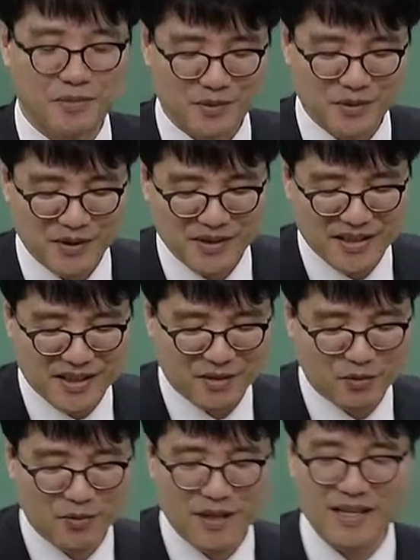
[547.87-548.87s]
보통 이제
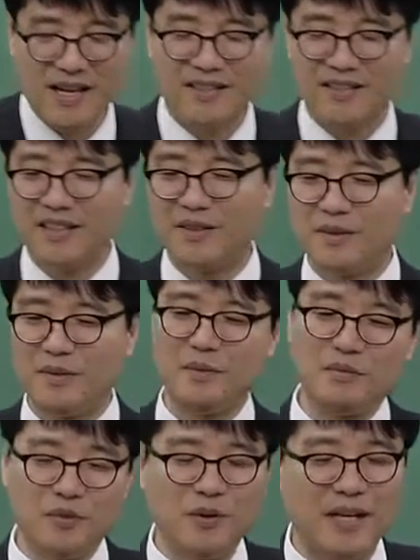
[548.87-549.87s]
구매 사양서가
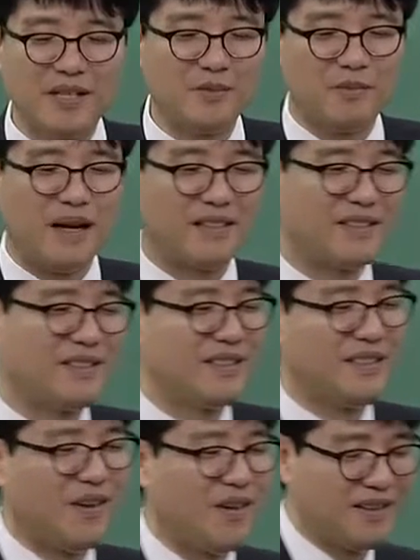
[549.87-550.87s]
그런 논란이 좀
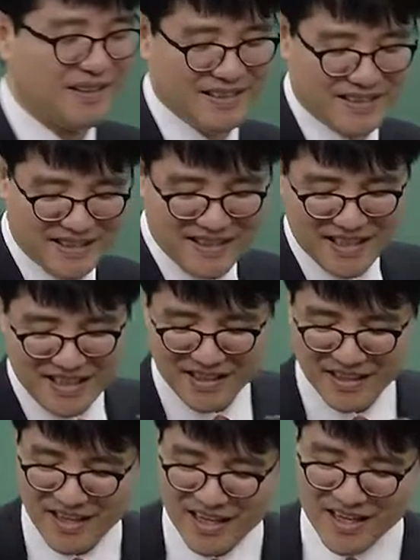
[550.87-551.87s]
많거든요. 근데
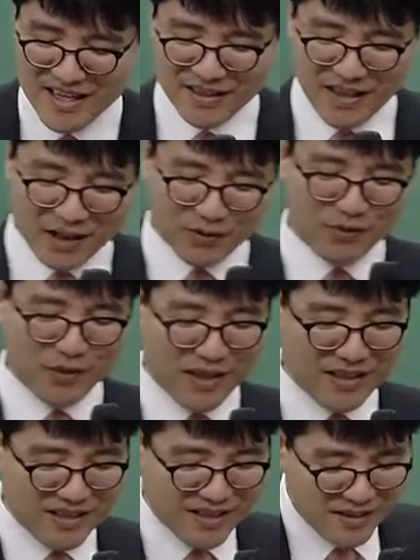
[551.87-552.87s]
이제 딱 두
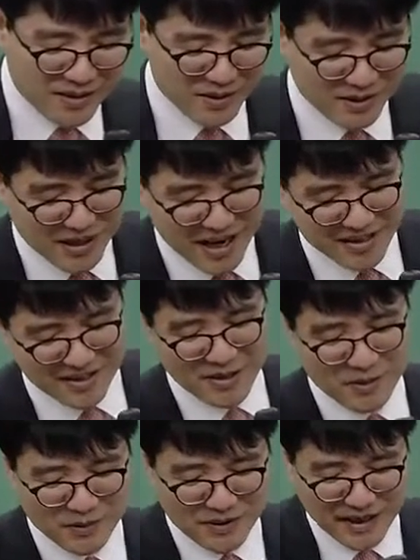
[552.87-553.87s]
개를 이야기를
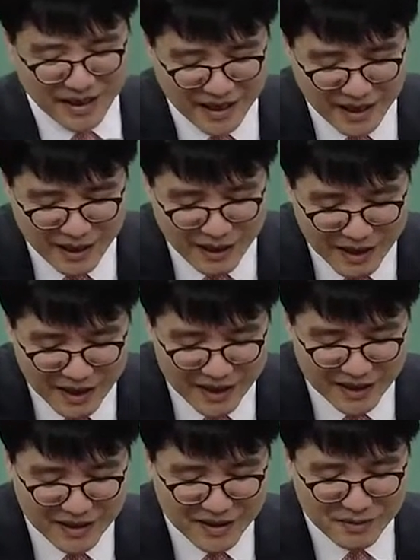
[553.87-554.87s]
해놓은 게
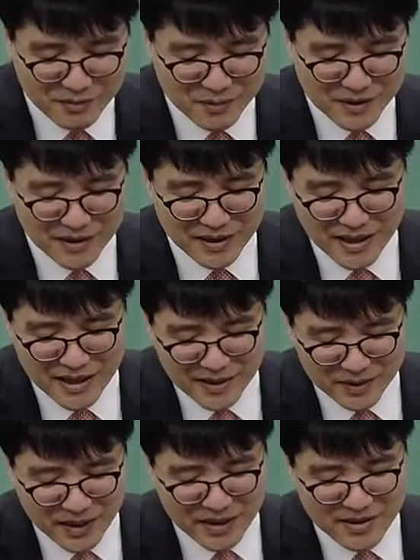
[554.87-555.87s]
아 이분이
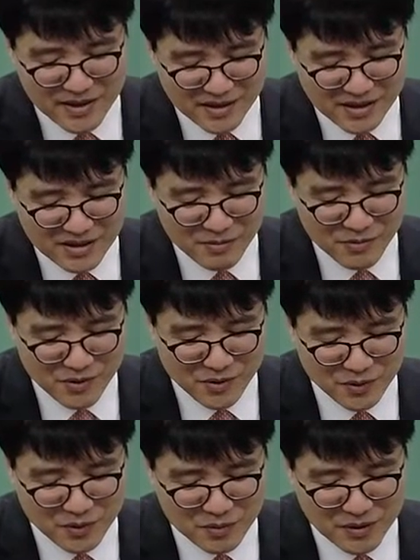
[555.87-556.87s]
굉장히
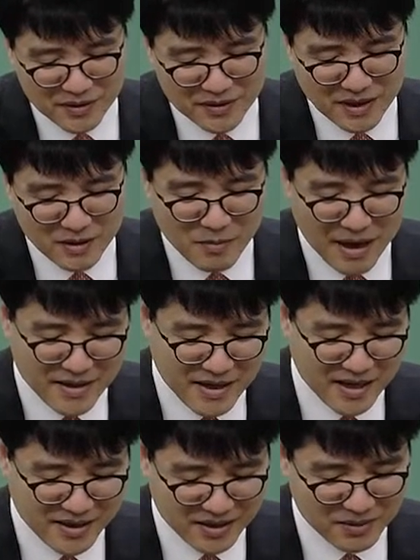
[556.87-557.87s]
실무적으로 뭔가를 많이
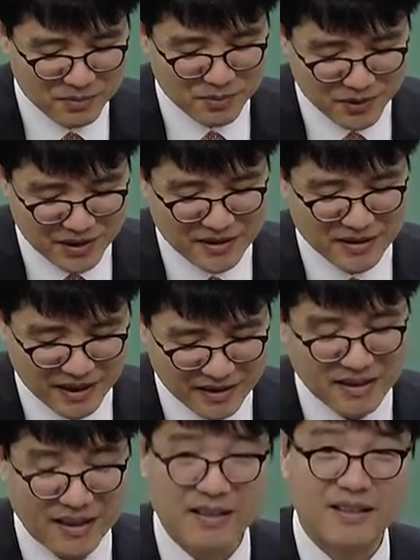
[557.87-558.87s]
하신 분인 것
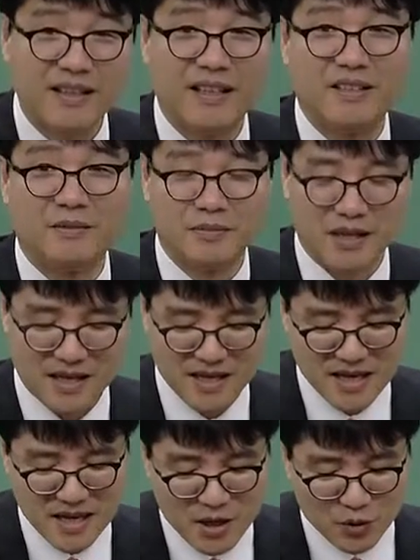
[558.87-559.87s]
같다라는 생각이 듭니다.
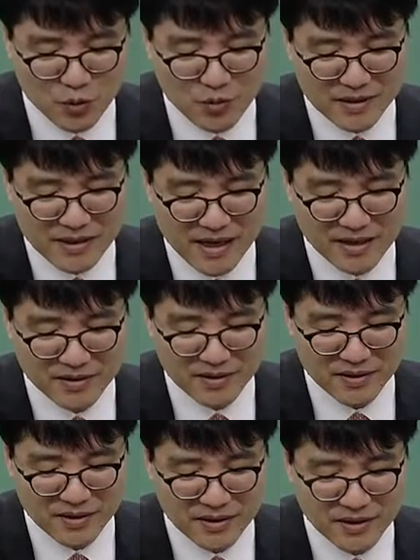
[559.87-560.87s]
구매
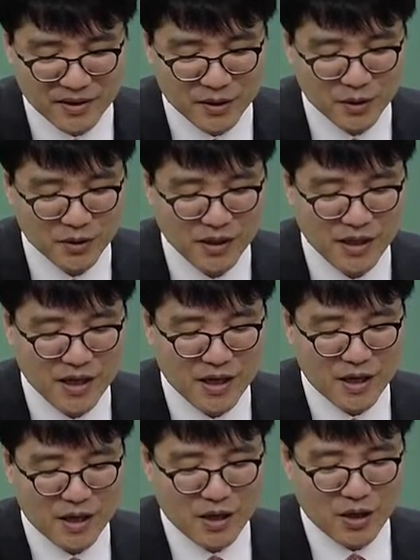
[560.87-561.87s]
사양서는
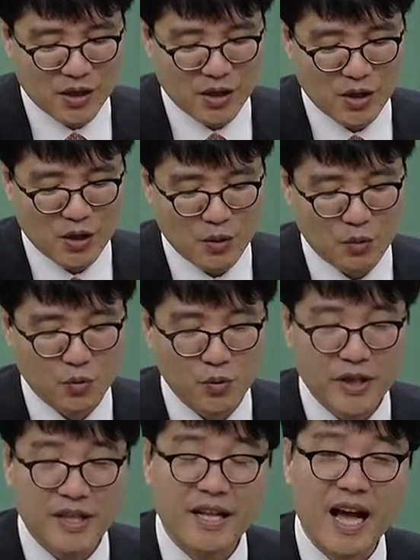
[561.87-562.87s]
어,
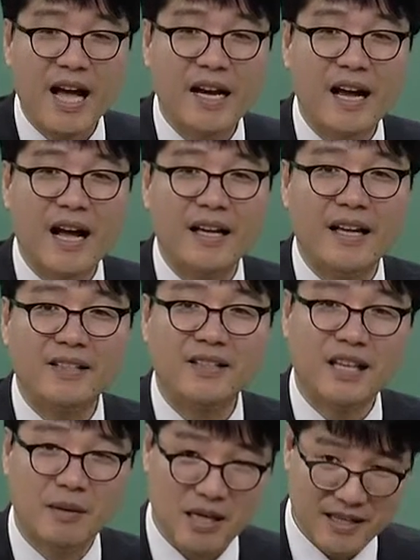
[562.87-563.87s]
우리나라에서
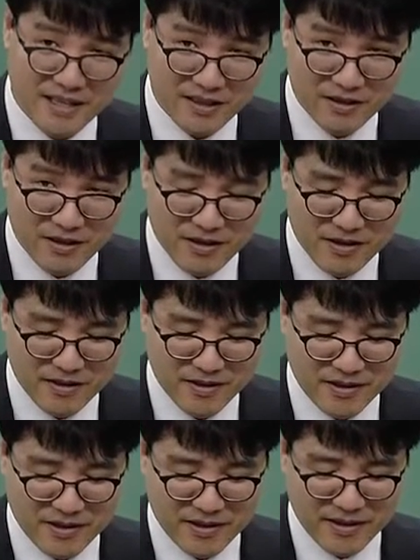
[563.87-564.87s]
개발된 거
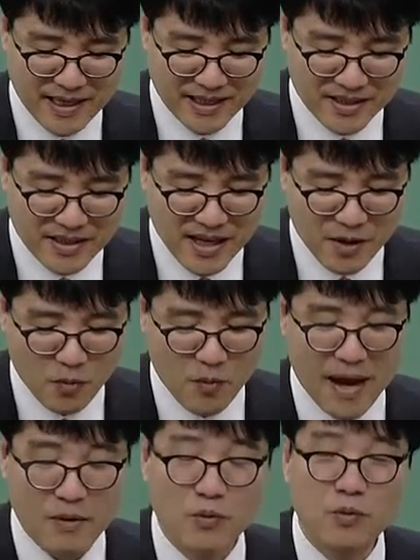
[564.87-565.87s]
대신에
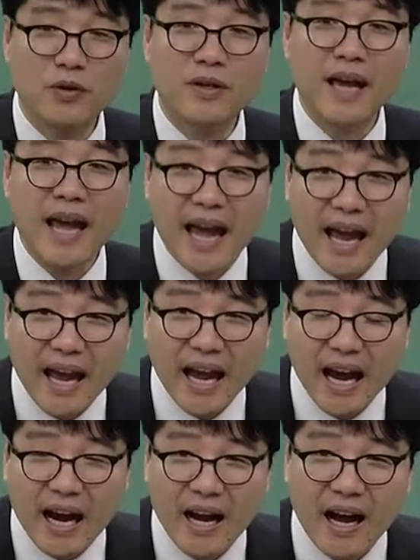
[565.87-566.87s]
외국계
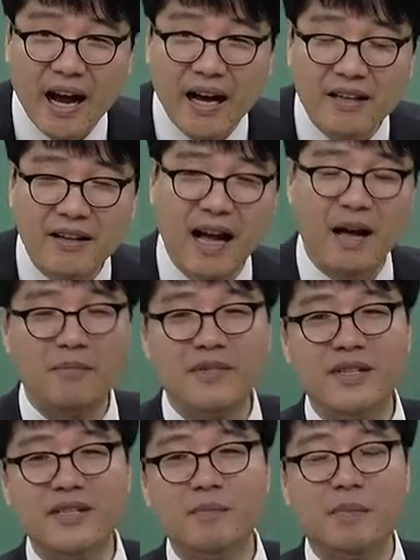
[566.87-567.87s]
아, 이거
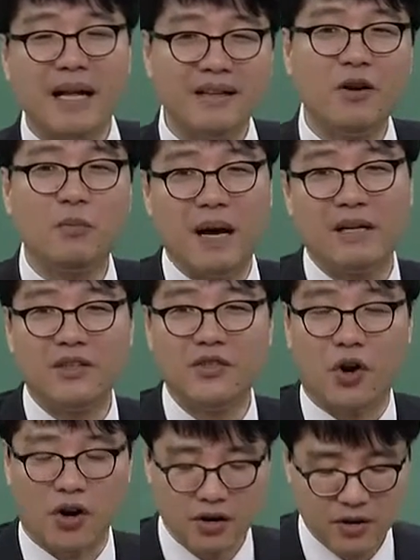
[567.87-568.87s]
함정을 판다고 판
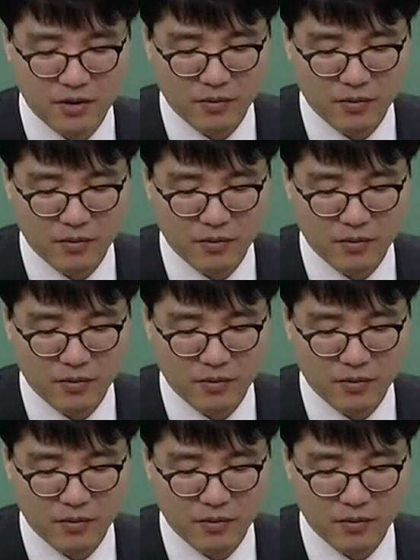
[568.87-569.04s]
거죠.